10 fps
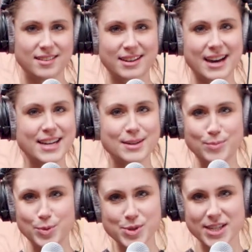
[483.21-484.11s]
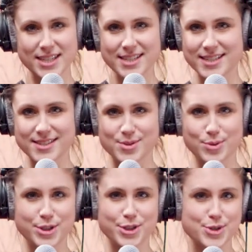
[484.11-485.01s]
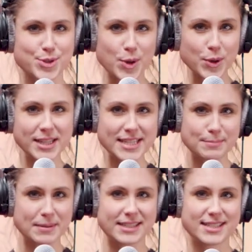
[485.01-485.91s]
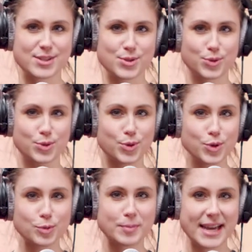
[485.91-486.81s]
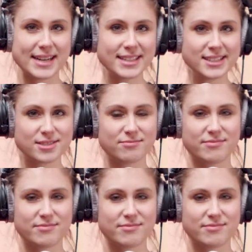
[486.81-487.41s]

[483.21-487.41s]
Gerade im Musical ist so eine Songinterpretation unumgänglich,